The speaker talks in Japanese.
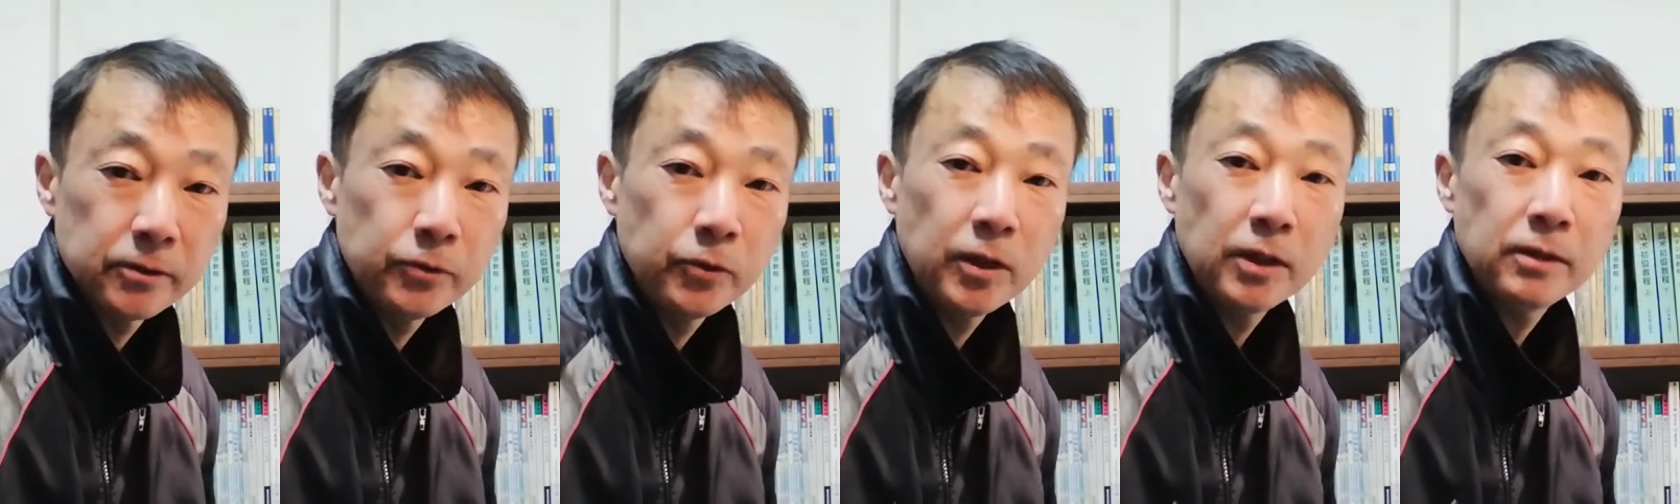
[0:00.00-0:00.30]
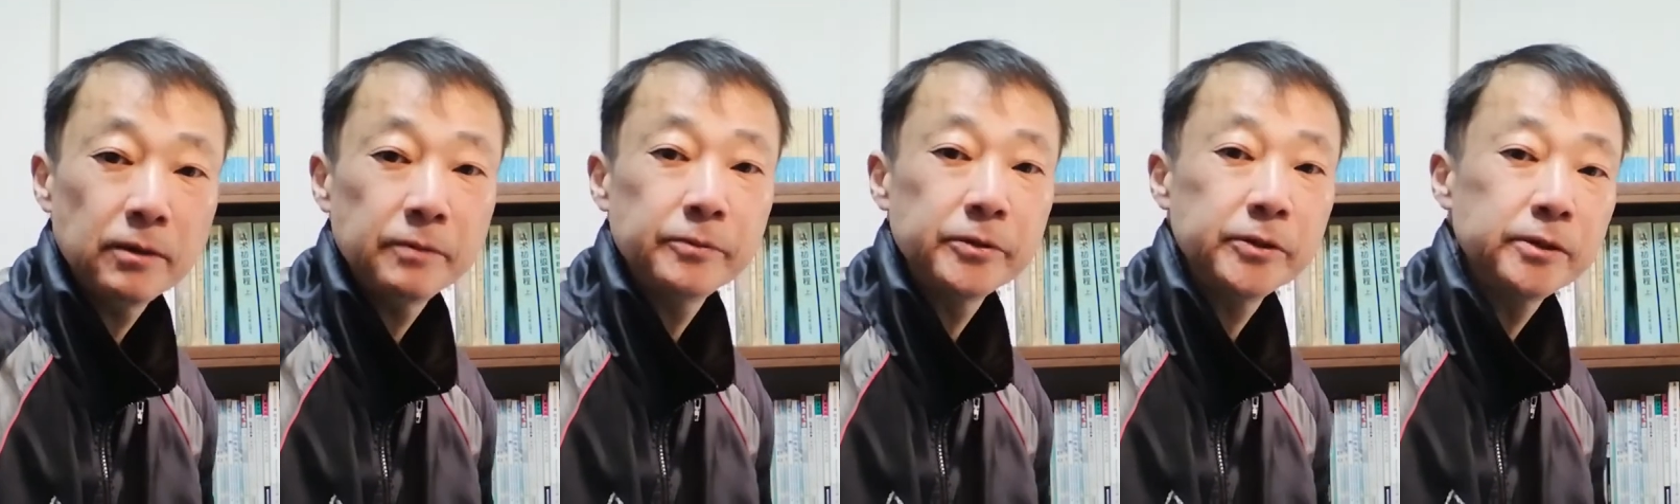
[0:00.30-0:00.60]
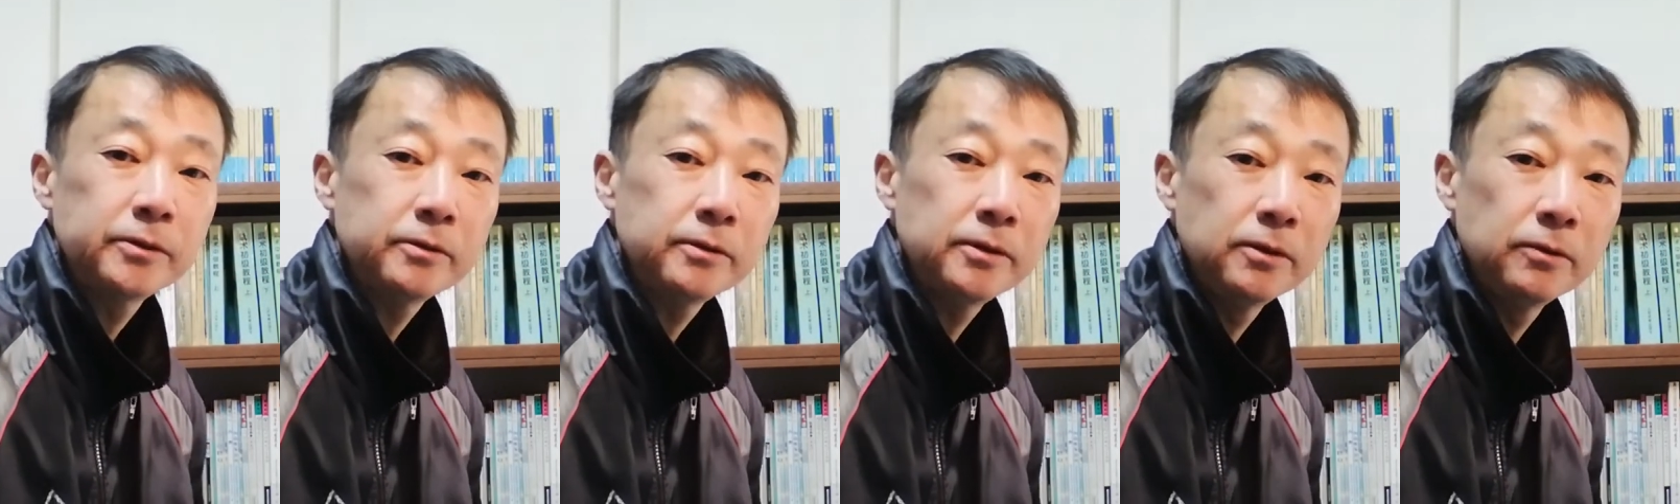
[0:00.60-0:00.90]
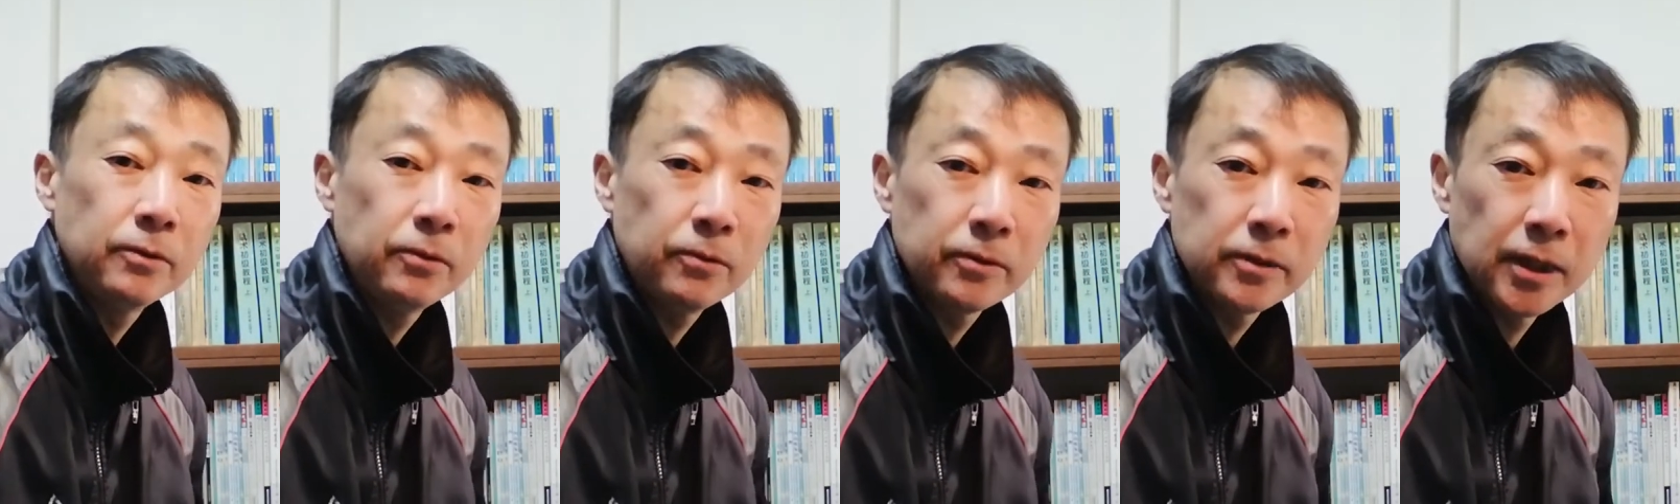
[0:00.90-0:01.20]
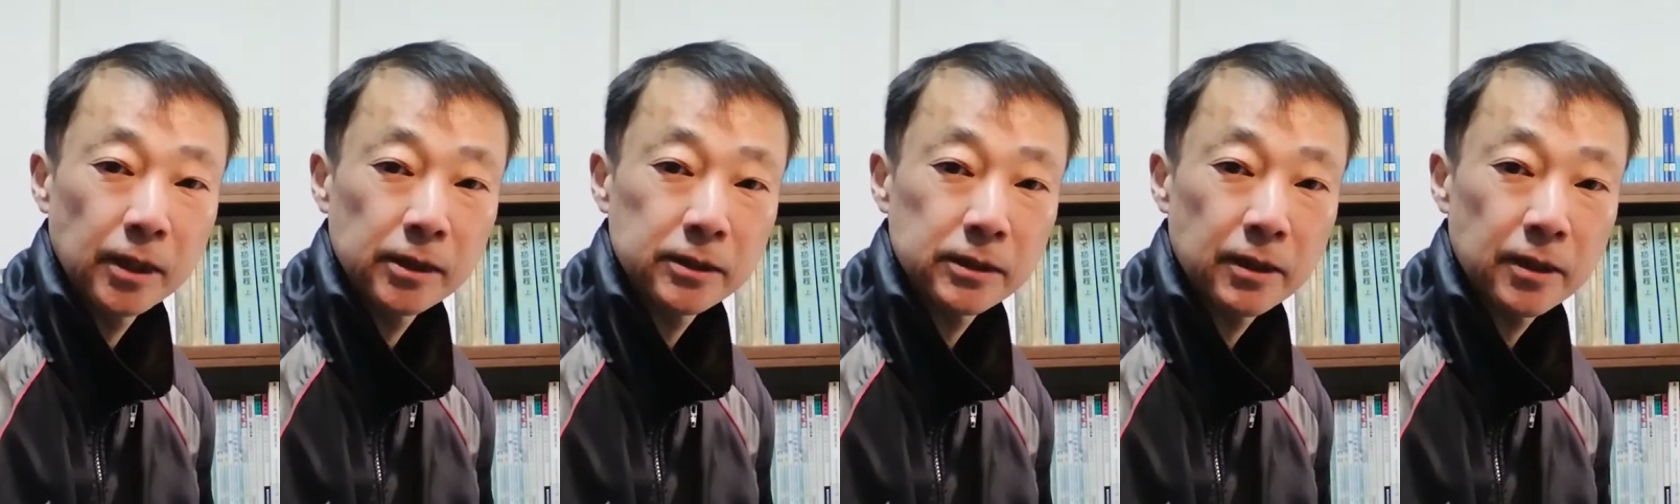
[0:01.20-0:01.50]
横浜美術院の
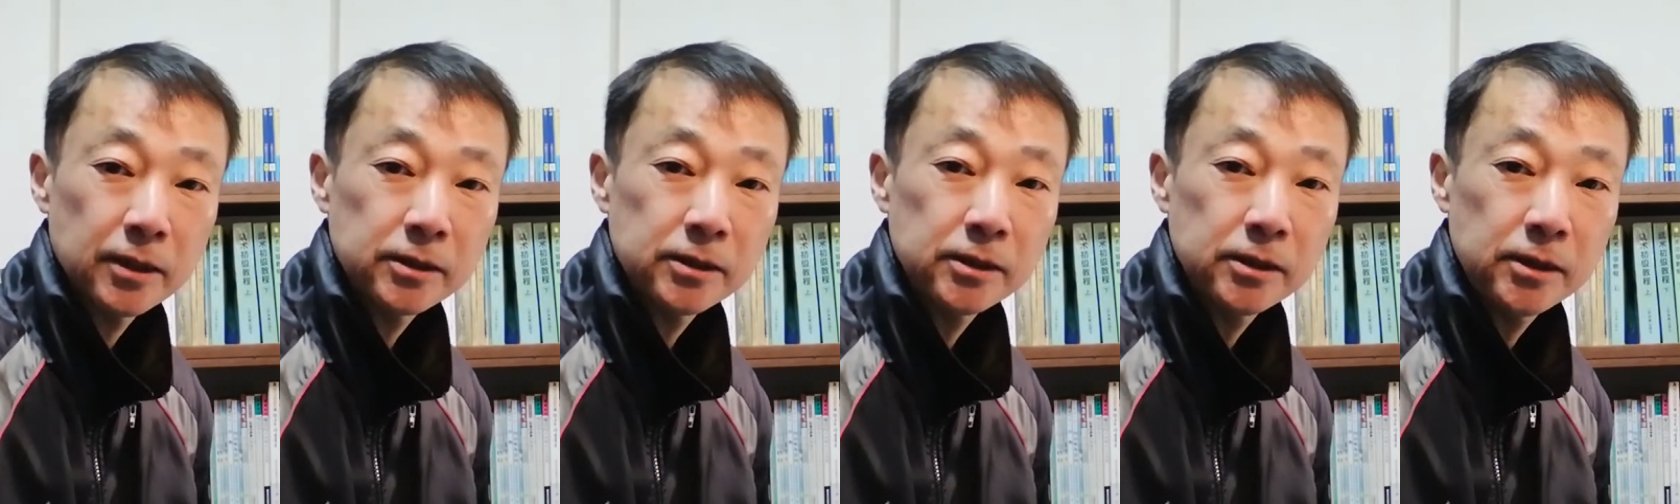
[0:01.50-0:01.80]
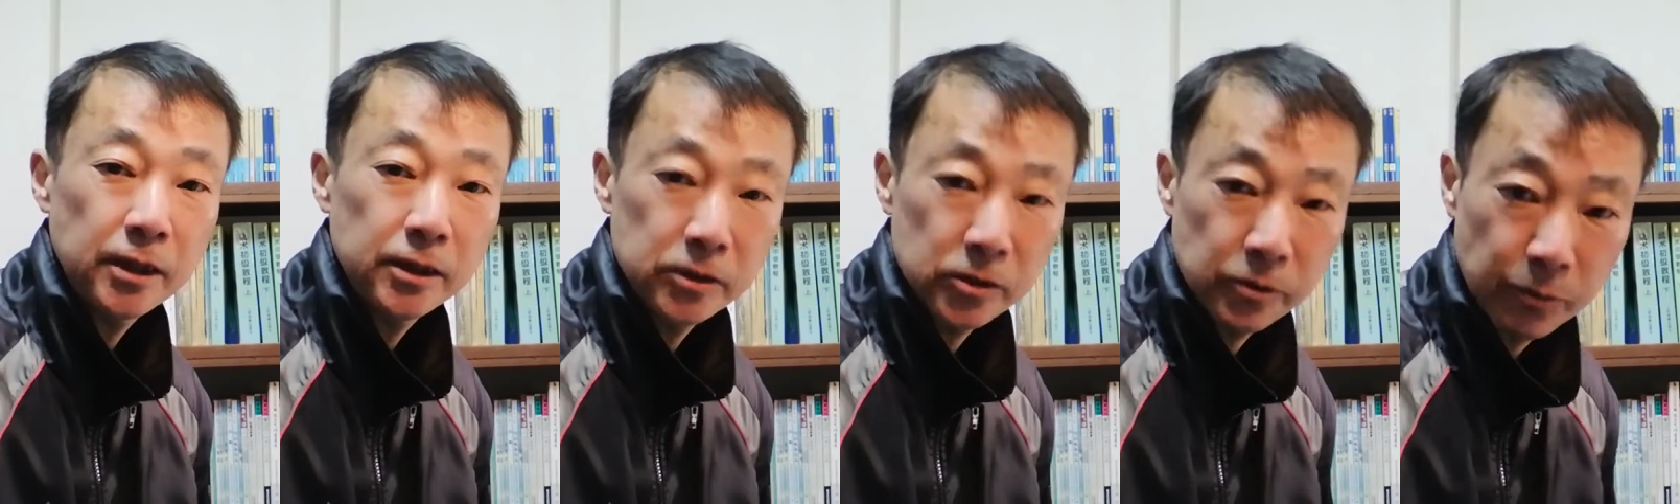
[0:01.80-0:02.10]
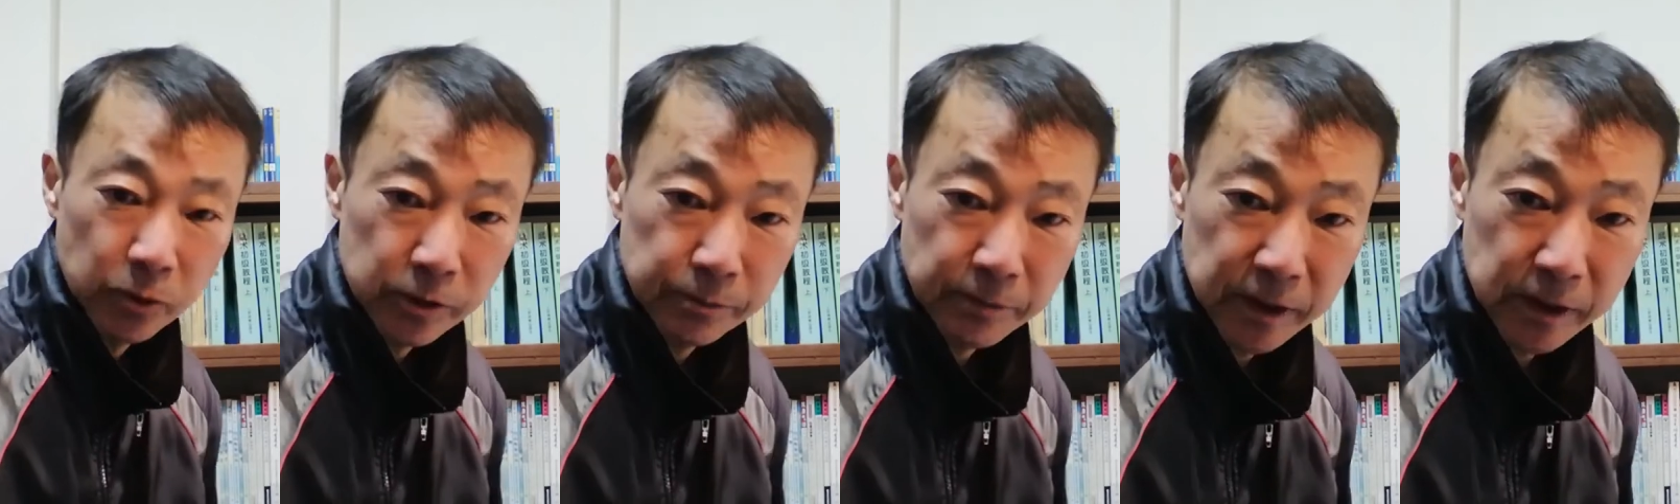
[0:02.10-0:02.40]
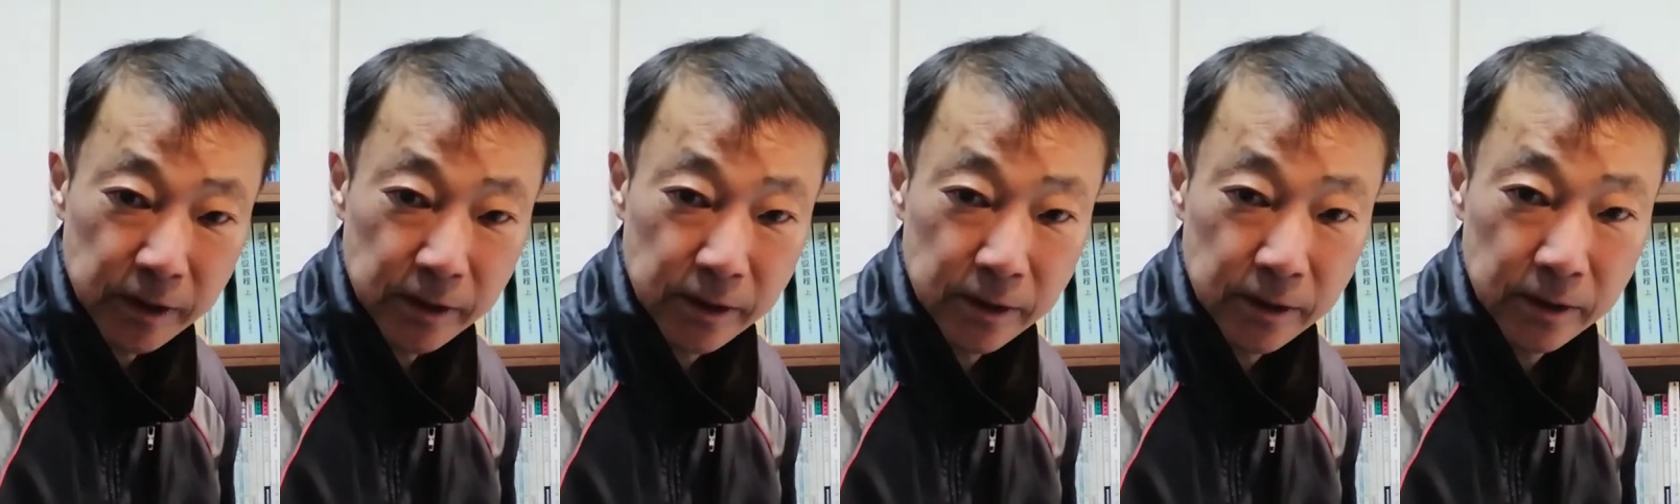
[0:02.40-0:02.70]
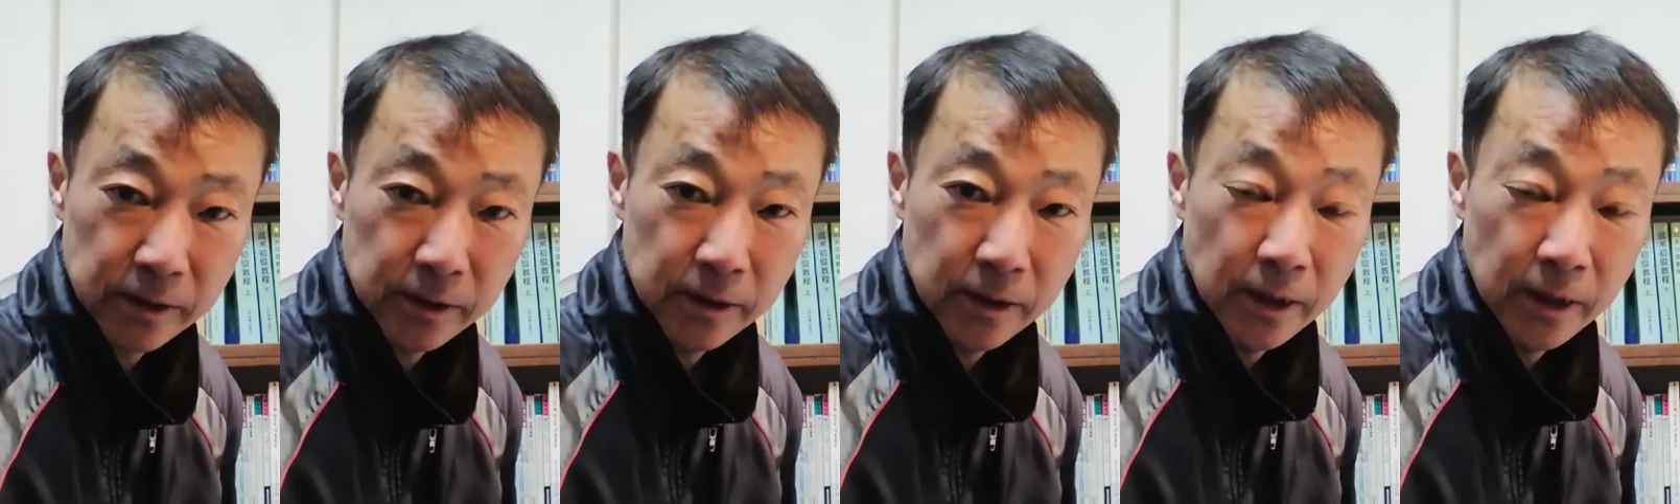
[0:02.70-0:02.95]
鳴沢誠司と申します。